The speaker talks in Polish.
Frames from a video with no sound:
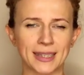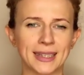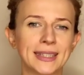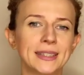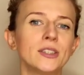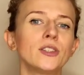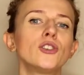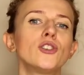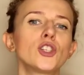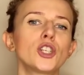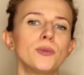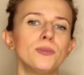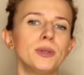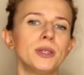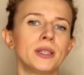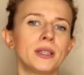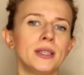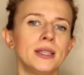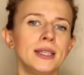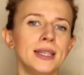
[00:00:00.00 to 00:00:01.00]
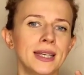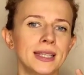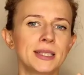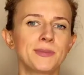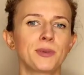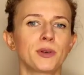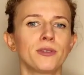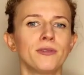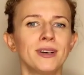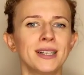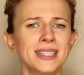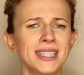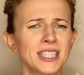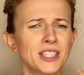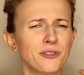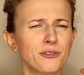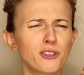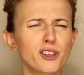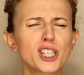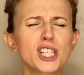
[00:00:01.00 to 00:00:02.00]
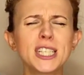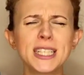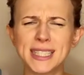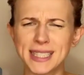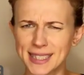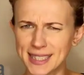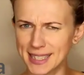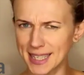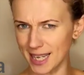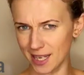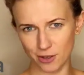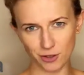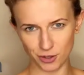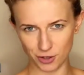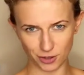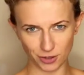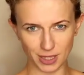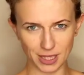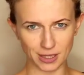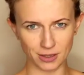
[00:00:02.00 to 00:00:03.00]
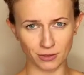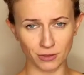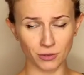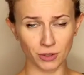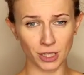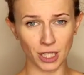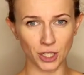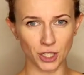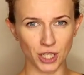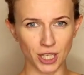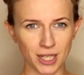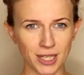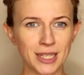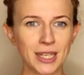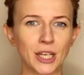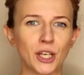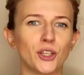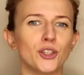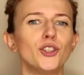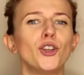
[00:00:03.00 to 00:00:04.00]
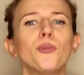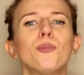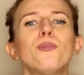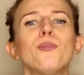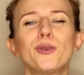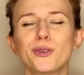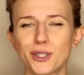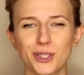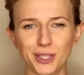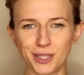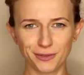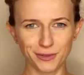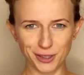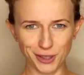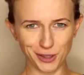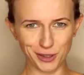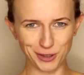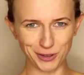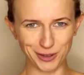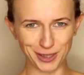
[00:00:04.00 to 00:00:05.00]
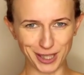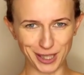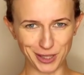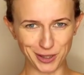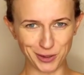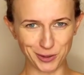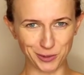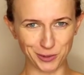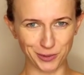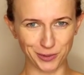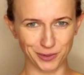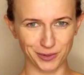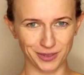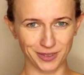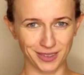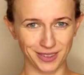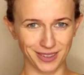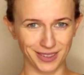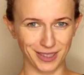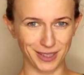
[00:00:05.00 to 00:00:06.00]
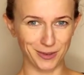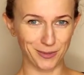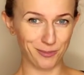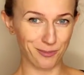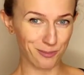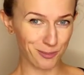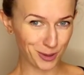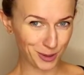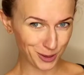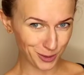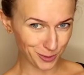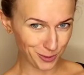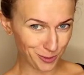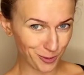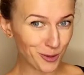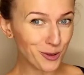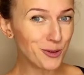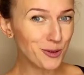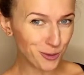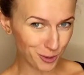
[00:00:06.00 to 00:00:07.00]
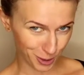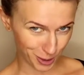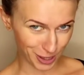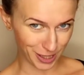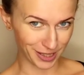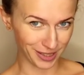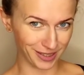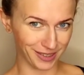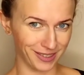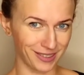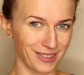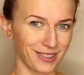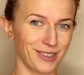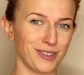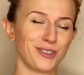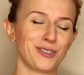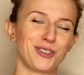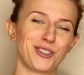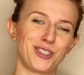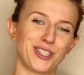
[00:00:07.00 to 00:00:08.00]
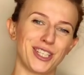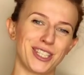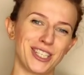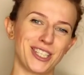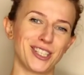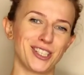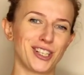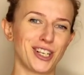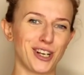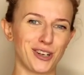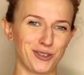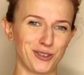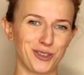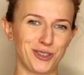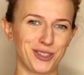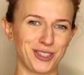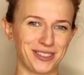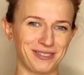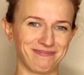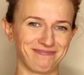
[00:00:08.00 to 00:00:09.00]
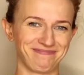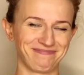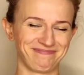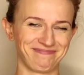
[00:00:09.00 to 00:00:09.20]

Dlatego, żeby nie sprowadzać wszystkiego, co nas otacza, do pozytywnych kontekstów, bo są różne odcienie szarości.